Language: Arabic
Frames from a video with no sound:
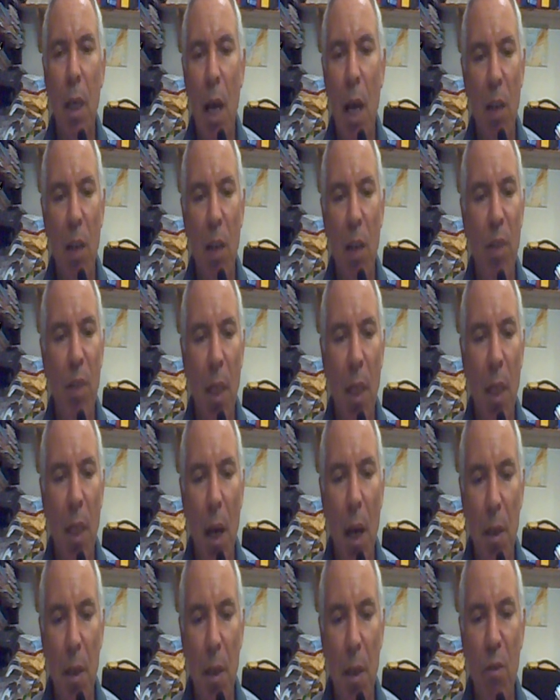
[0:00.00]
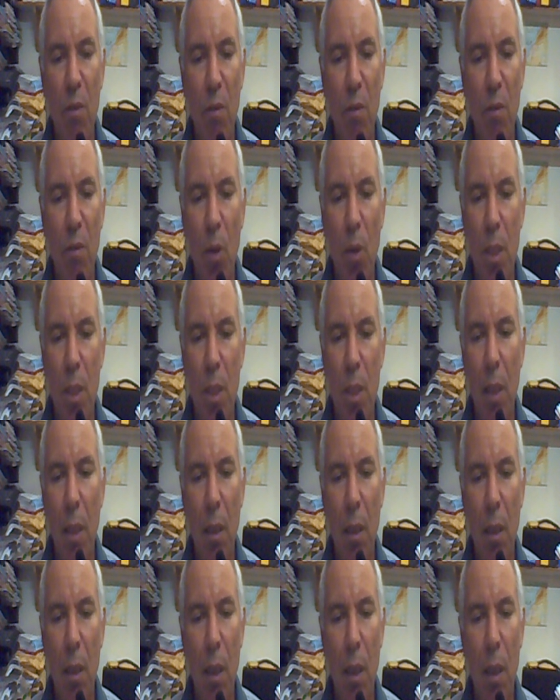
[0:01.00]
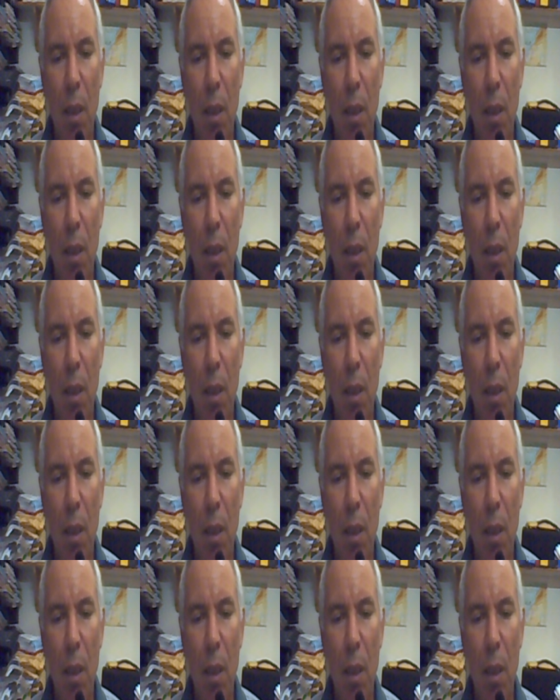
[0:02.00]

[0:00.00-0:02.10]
الفينيلالين في الوسط